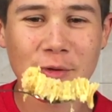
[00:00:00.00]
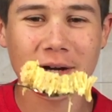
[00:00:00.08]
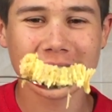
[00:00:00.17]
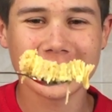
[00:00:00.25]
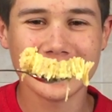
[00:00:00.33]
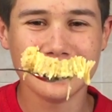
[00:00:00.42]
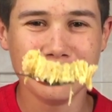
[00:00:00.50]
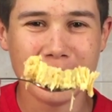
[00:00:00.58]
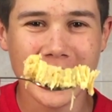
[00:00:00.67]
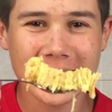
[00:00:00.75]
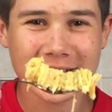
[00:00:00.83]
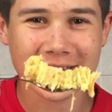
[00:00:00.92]
quanti
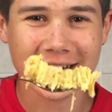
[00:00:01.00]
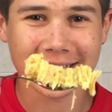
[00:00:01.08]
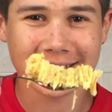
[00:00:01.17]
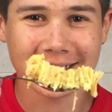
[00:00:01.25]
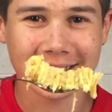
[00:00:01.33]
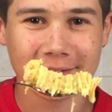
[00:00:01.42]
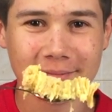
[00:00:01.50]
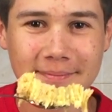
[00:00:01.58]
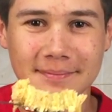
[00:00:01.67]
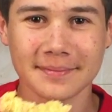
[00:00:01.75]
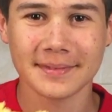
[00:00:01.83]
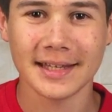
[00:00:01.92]
bei strati!
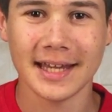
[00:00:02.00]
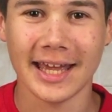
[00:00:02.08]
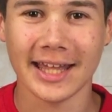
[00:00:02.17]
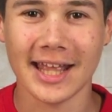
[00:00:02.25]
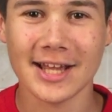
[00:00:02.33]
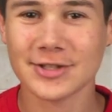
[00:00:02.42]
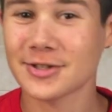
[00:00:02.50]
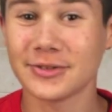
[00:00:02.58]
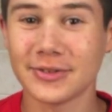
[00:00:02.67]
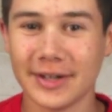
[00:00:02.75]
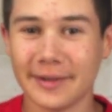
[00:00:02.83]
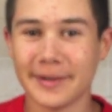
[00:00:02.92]
E
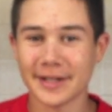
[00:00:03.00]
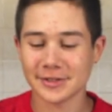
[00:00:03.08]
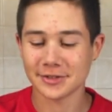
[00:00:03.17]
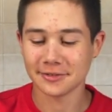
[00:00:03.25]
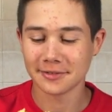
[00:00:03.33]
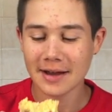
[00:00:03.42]
adesso la mangio!